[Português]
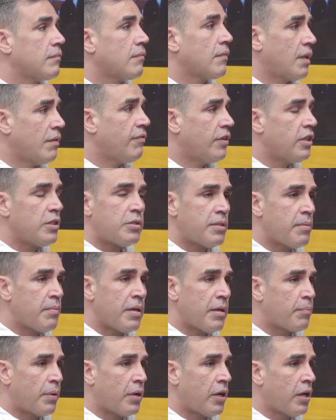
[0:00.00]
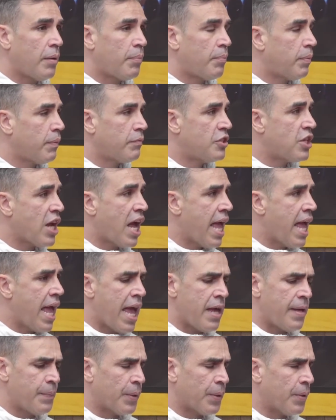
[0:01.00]
Eu falei assim, pô, já
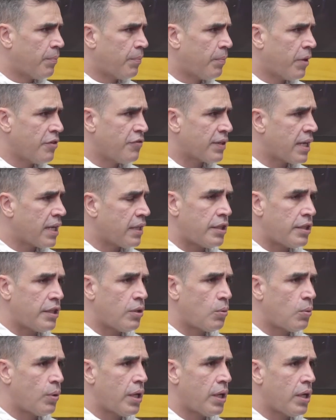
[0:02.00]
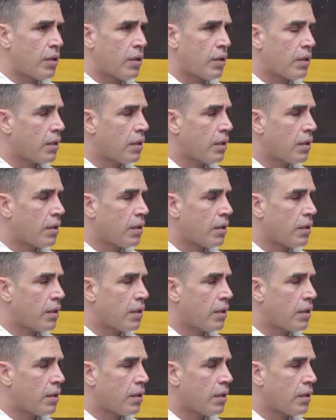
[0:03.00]
é, irmão, pode ficar tranquilo.